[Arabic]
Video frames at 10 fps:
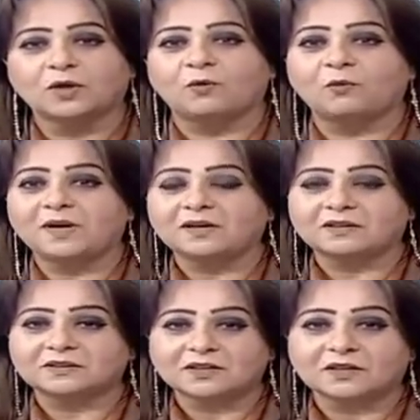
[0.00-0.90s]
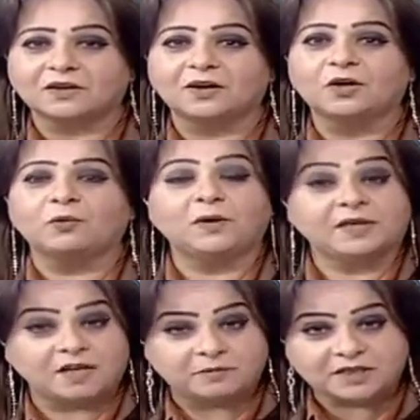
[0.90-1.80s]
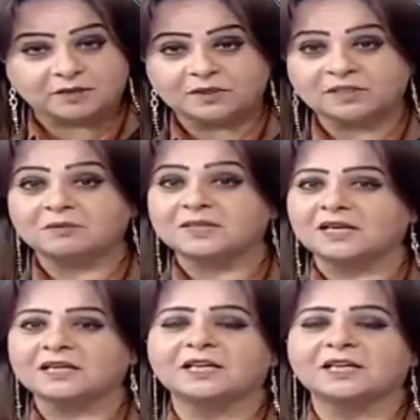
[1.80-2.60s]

وبالغ الدقة وإحنا أمنا بيه بدليل